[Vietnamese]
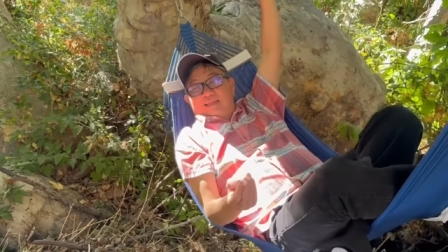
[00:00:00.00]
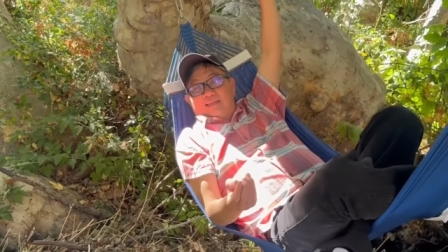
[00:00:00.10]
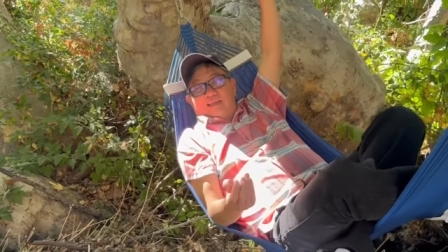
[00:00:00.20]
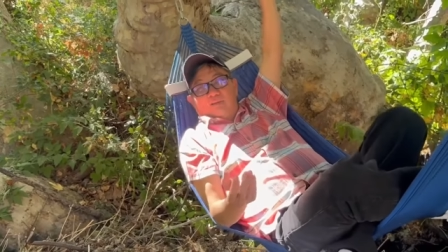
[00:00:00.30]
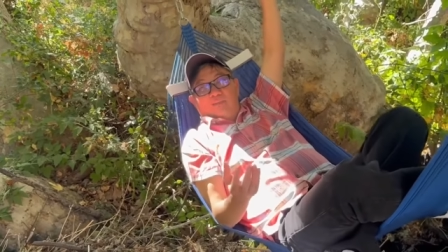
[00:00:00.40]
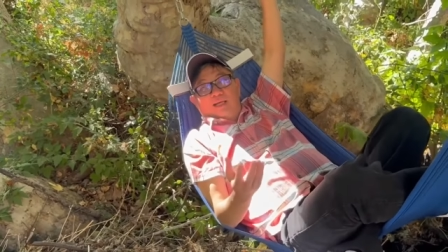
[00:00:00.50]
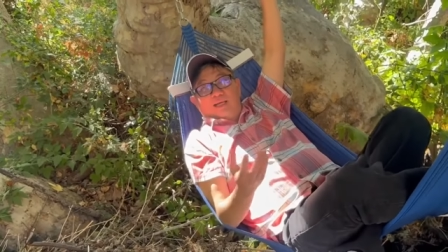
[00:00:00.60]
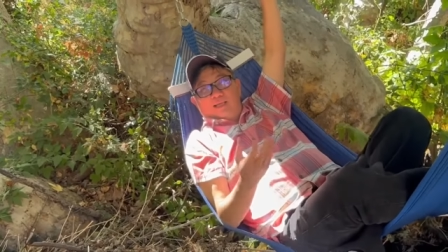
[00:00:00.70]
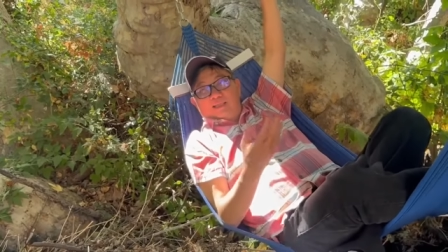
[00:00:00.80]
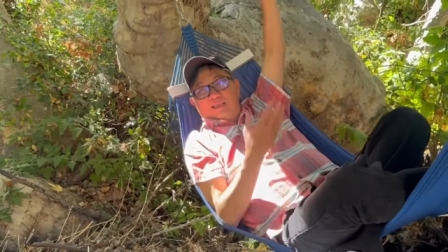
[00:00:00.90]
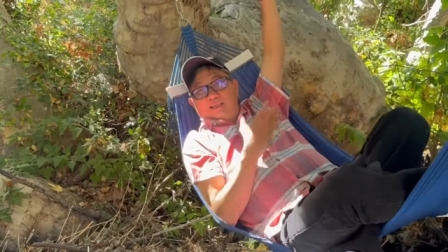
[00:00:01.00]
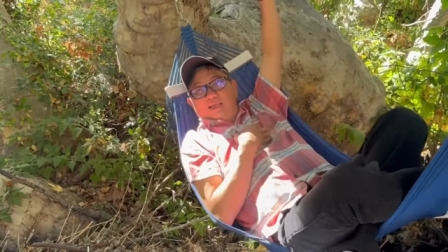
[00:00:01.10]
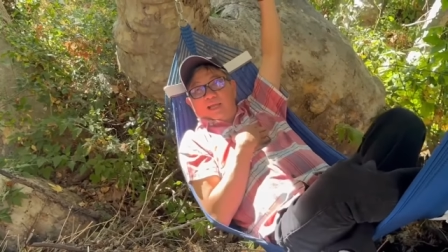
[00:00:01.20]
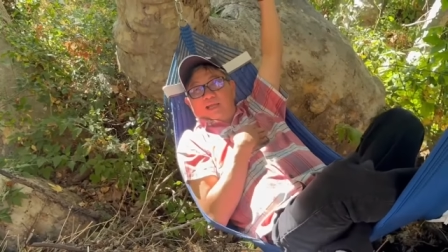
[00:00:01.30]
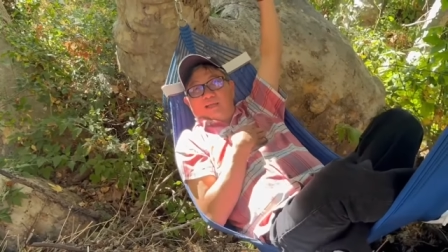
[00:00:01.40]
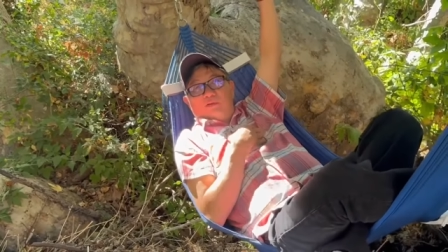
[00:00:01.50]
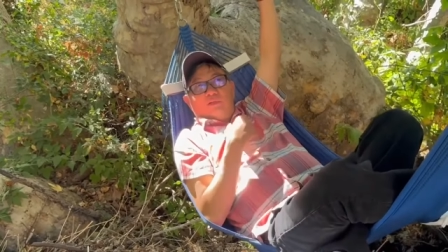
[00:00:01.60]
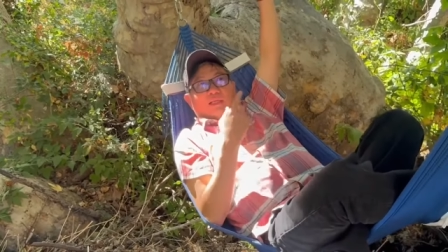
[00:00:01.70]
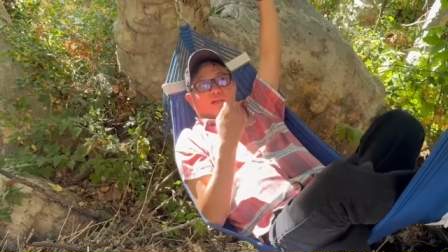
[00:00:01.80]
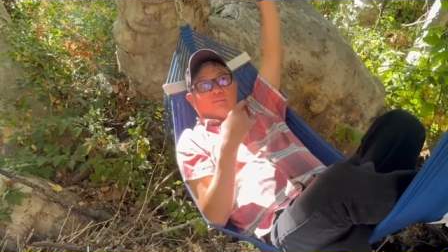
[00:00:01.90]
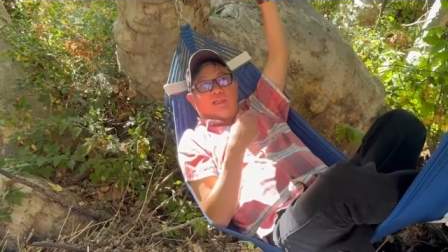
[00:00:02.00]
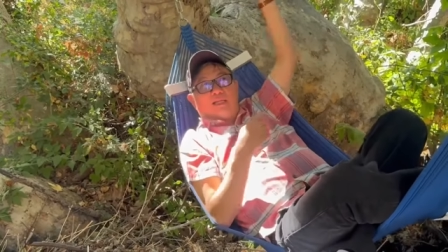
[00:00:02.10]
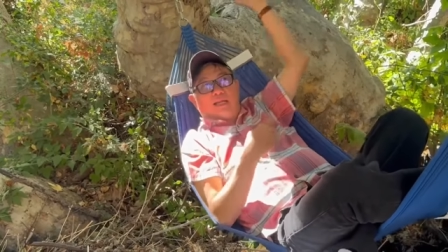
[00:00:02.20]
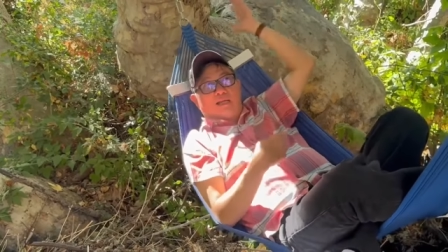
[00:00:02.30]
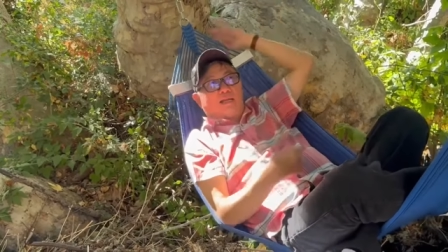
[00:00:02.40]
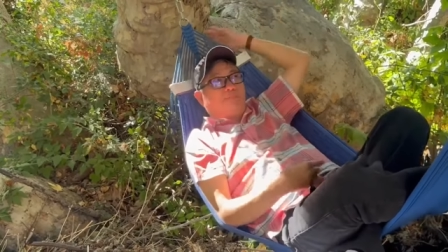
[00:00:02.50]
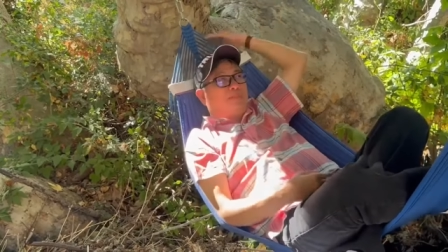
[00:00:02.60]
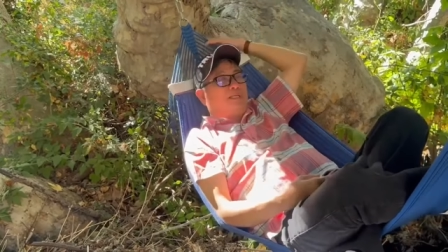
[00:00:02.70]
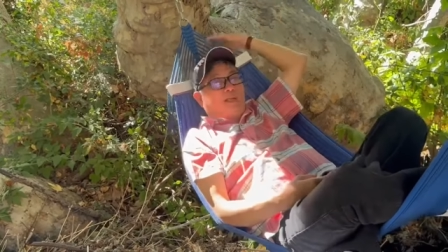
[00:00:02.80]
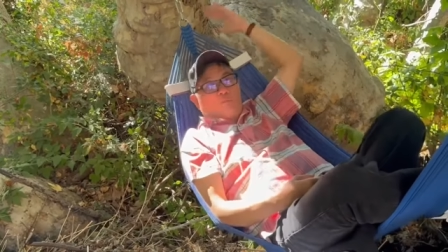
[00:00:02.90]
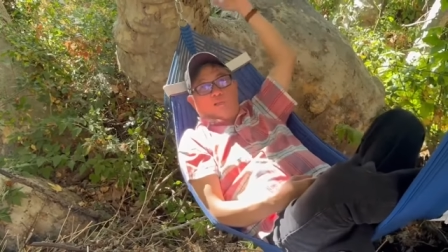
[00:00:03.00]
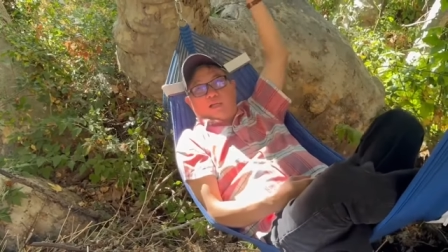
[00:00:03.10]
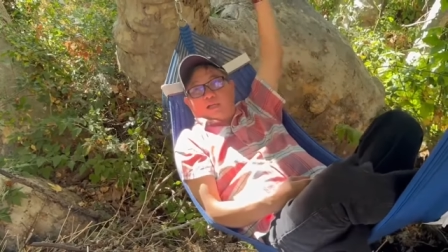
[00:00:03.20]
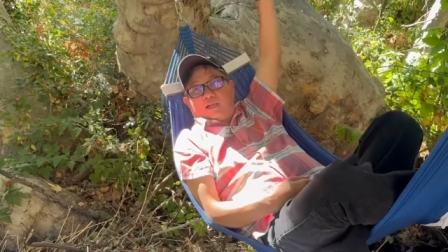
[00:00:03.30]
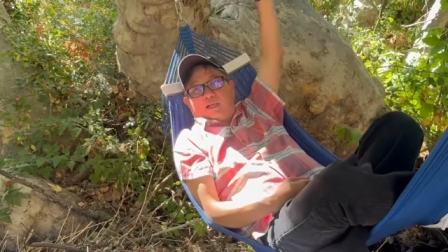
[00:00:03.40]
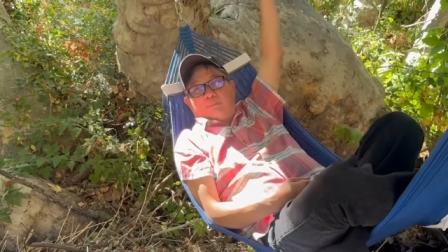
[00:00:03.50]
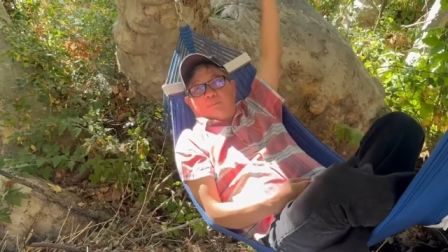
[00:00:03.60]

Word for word: và đồng thời thiên tử đang ở núi thiên long sơn đang nằm trên võng ở à,